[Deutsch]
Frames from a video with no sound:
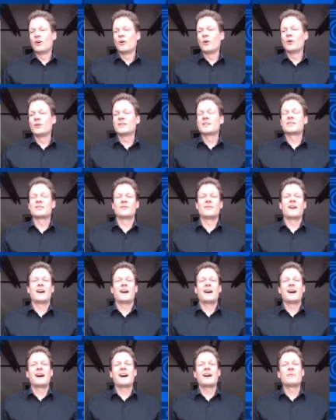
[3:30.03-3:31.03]
Und
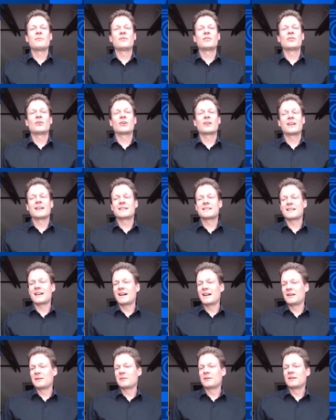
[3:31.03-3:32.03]
zwar haben wir doch jetzt
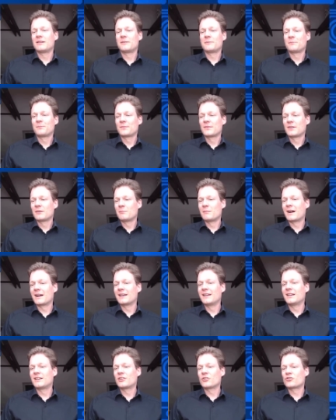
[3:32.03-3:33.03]
einen
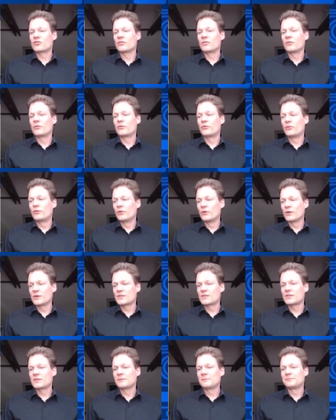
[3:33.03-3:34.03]
magnetischen
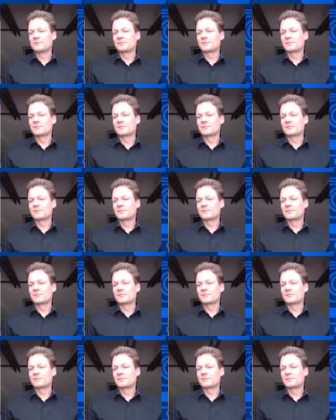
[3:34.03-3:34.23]
Fluss,